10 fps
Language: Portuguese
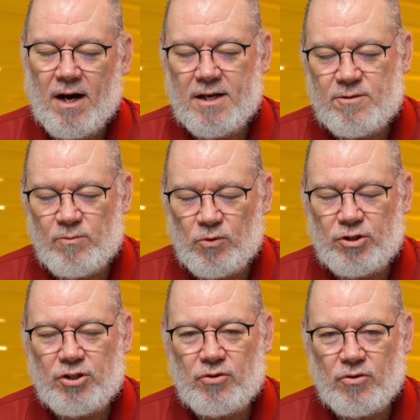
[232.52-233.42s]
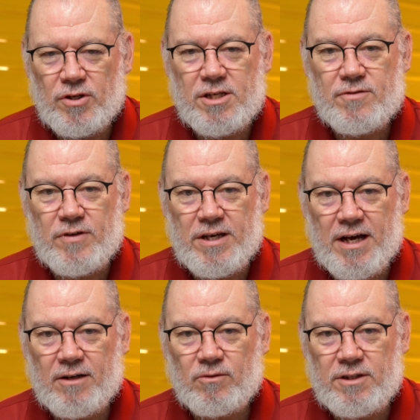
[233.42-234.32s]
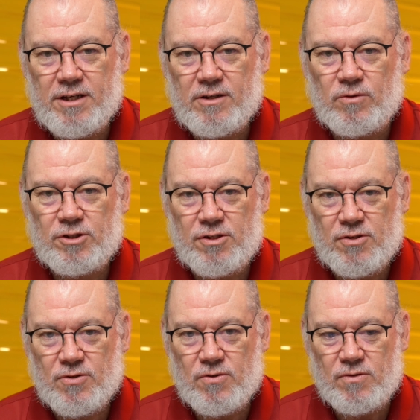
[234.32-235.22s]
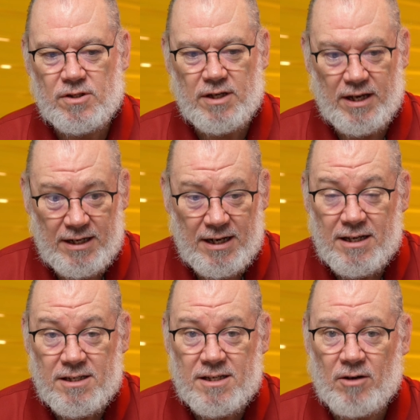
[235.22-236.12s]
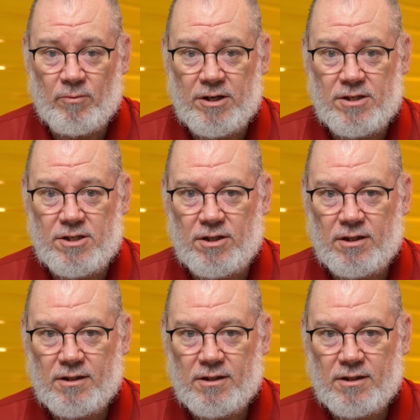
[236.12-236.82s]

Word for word: as multidões vieram ter com Jesus inicialmente,